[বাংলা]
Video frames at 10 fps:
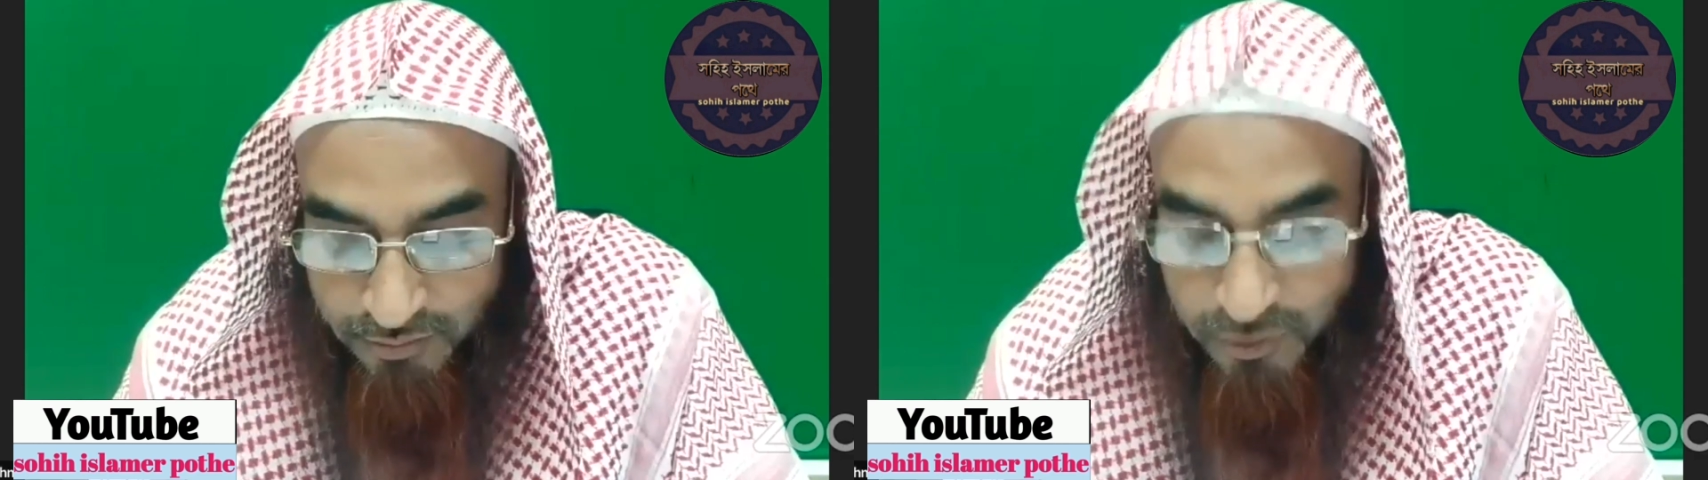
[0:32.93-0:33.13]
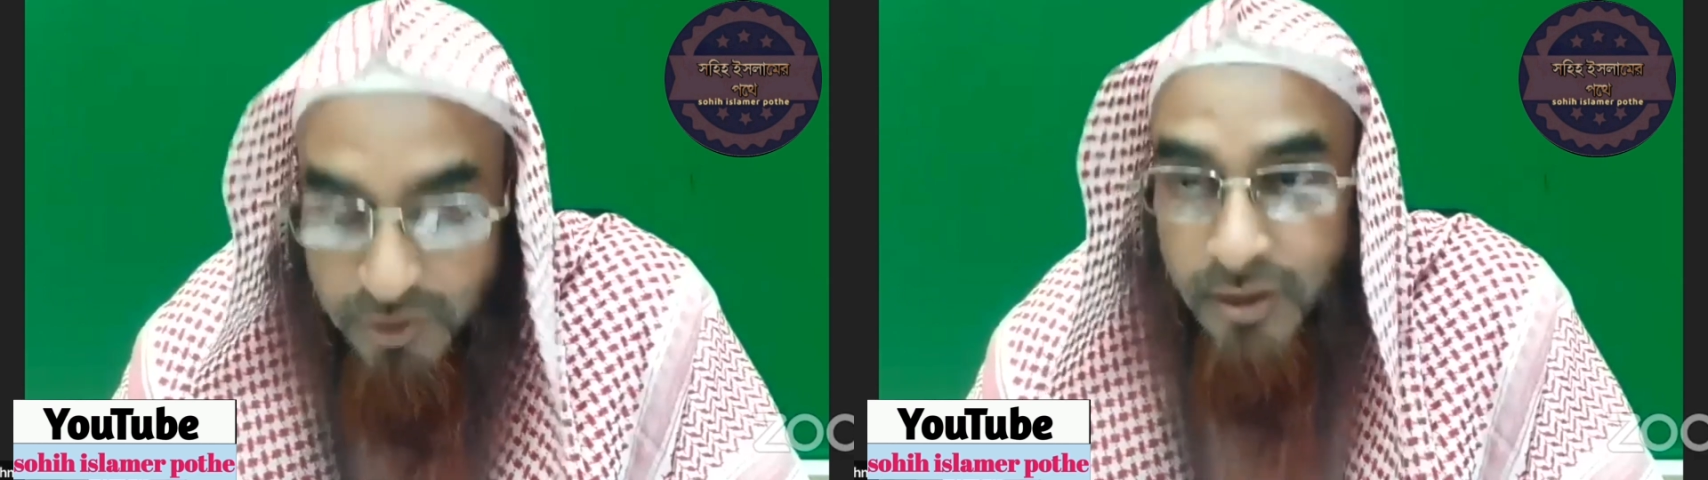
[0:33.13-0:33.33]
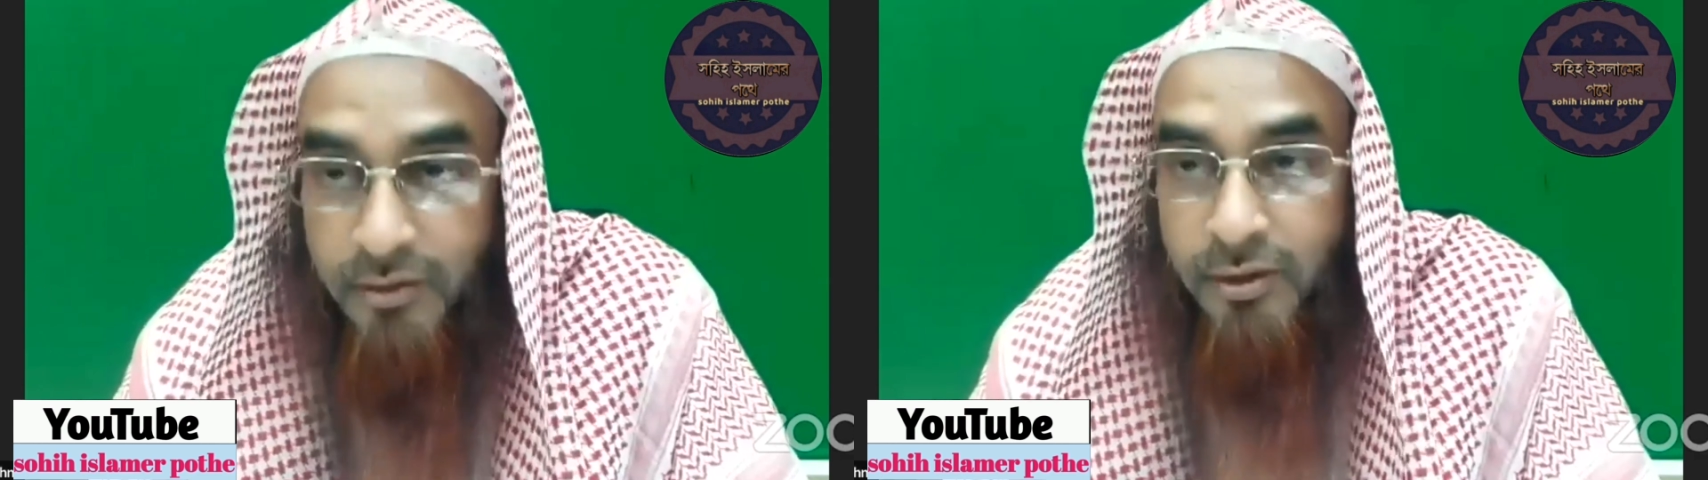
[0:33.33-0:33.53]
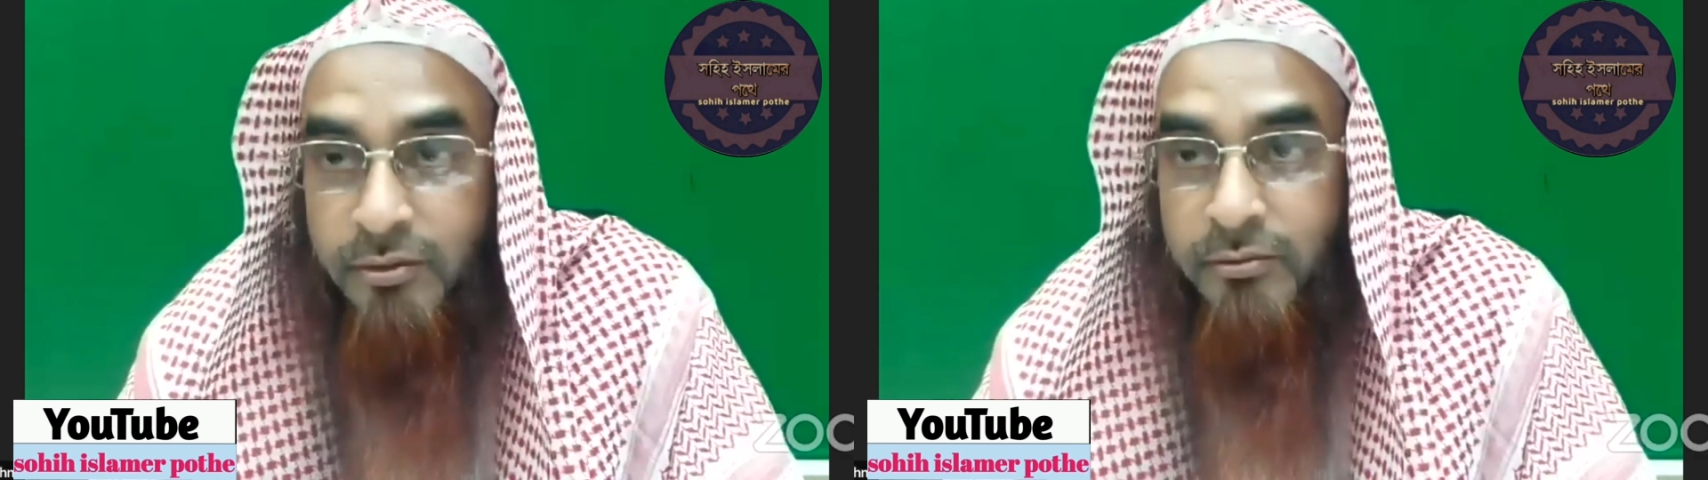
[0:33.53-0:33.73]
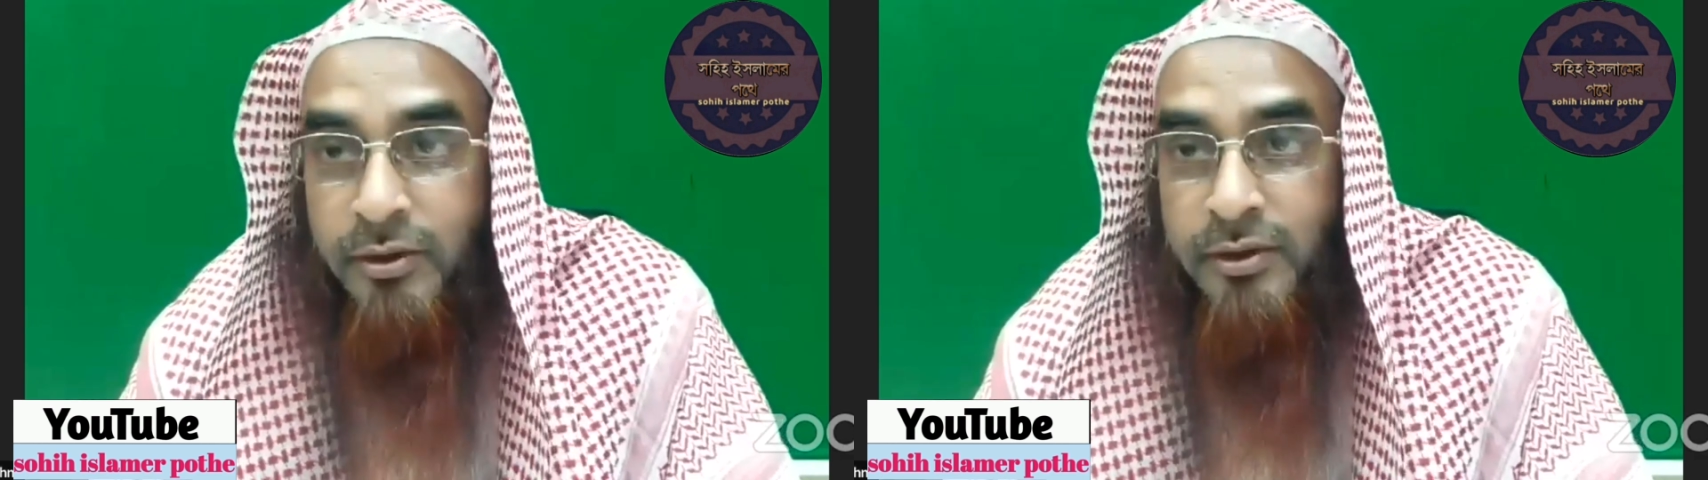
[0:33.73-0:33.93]
মজার গল্প
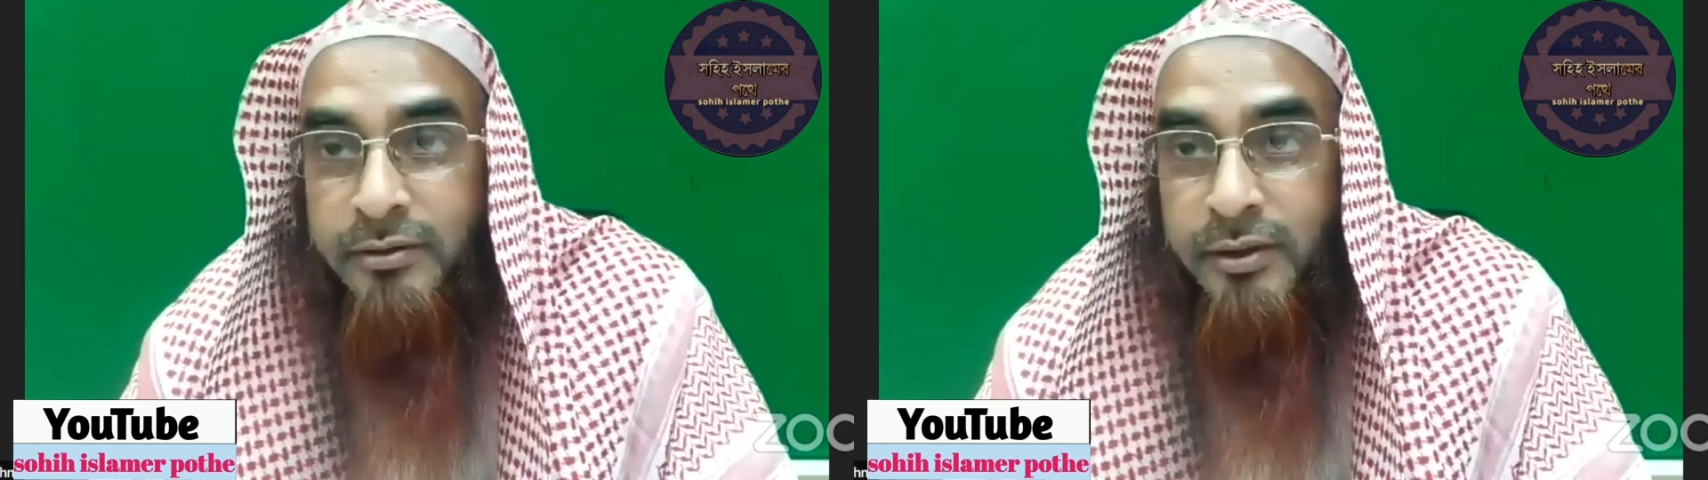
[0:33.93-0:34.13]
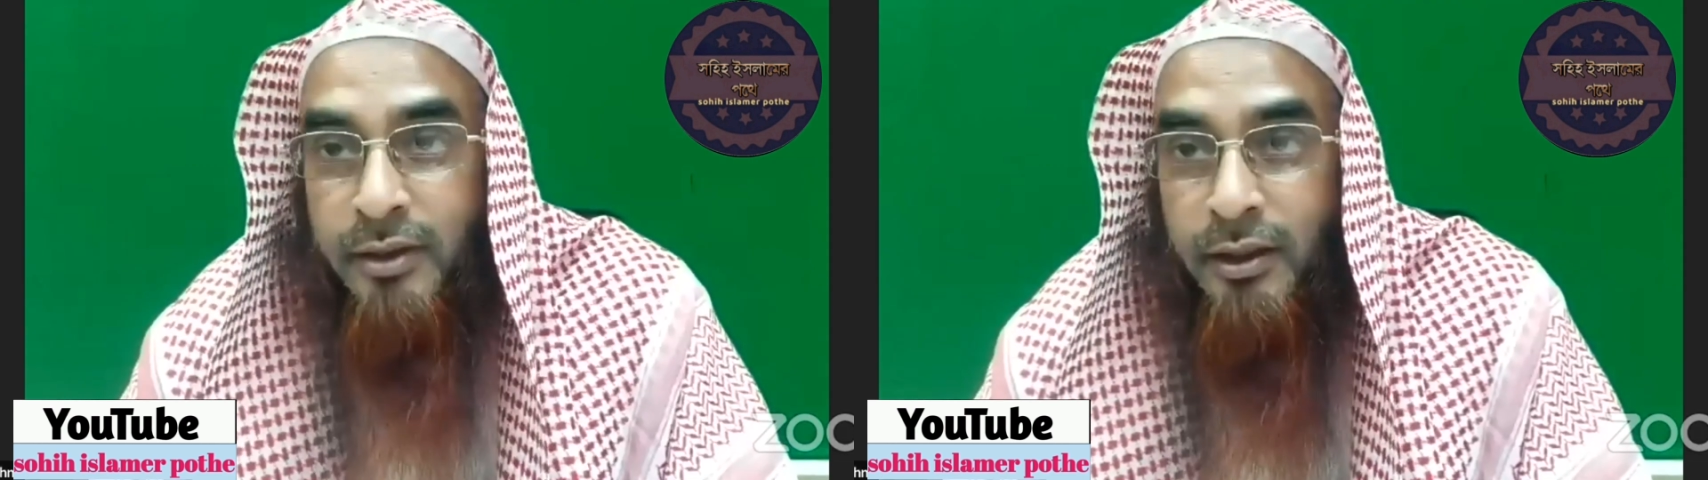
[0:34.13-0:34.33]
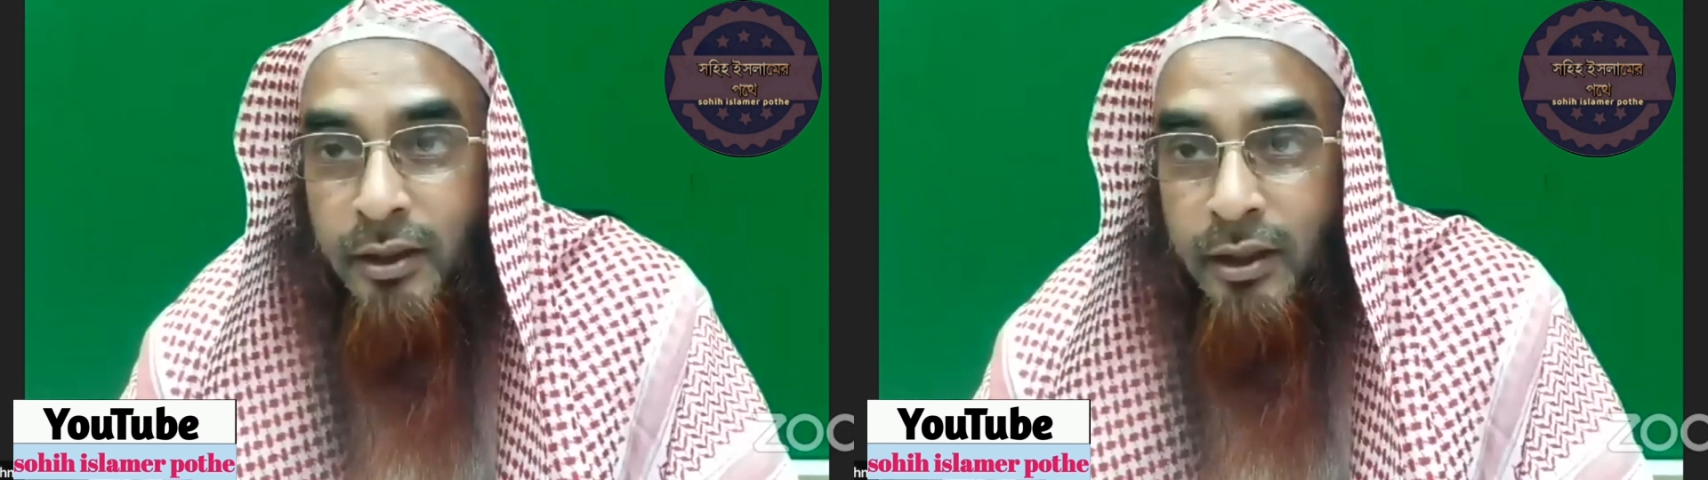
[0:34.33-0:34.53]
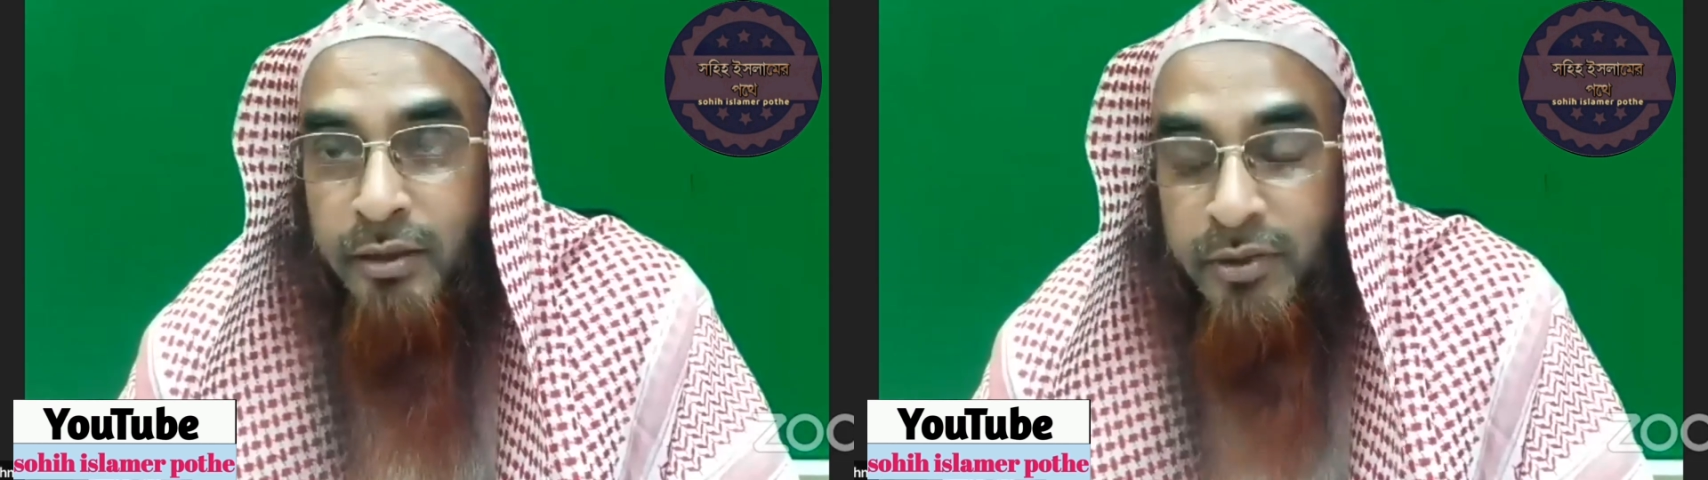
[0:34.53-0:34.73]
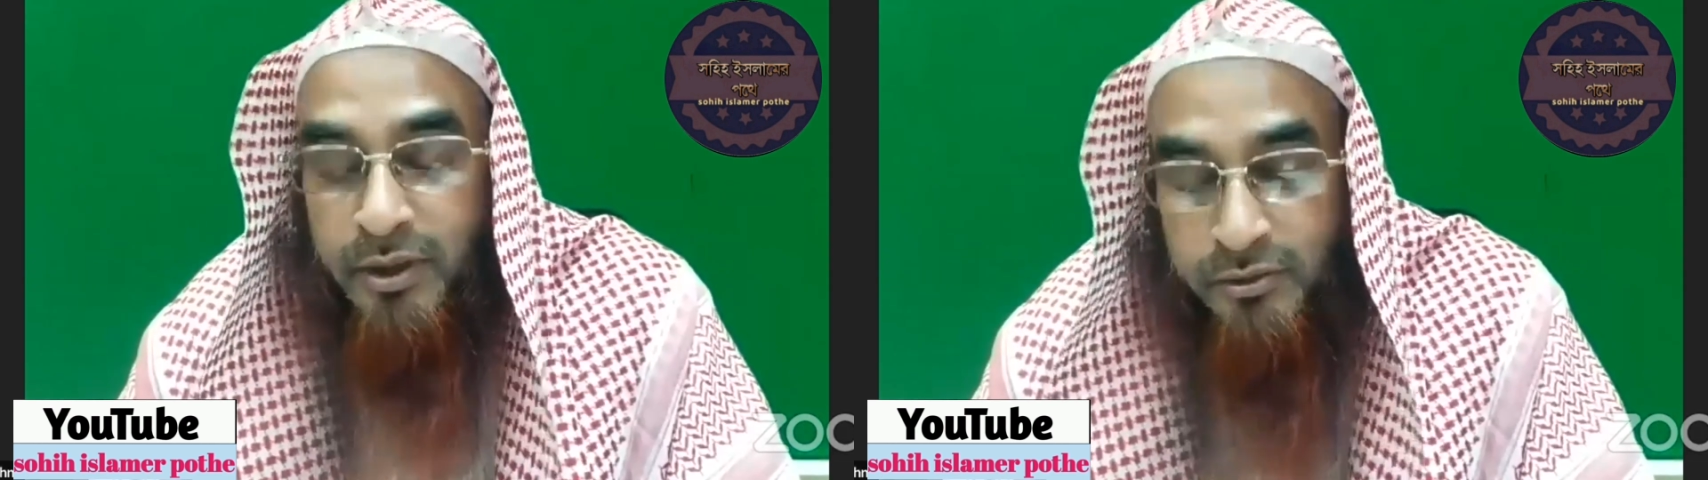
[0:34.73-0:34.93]
বলি
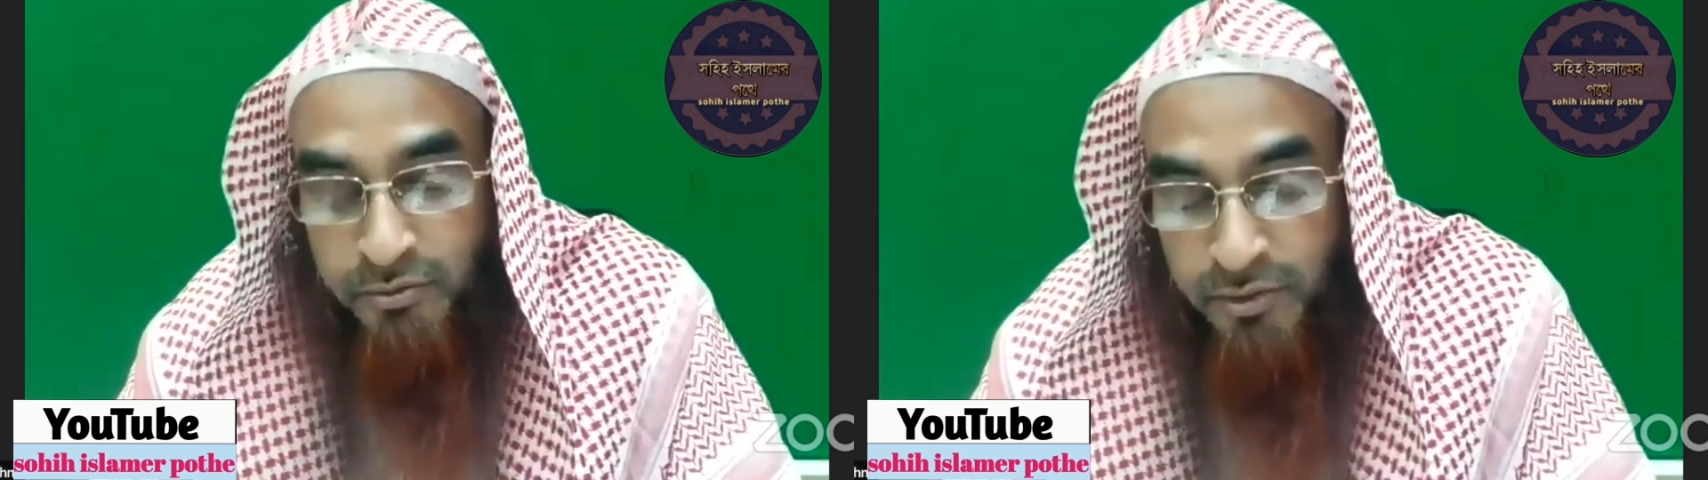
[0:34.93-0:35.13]
আমার কিছু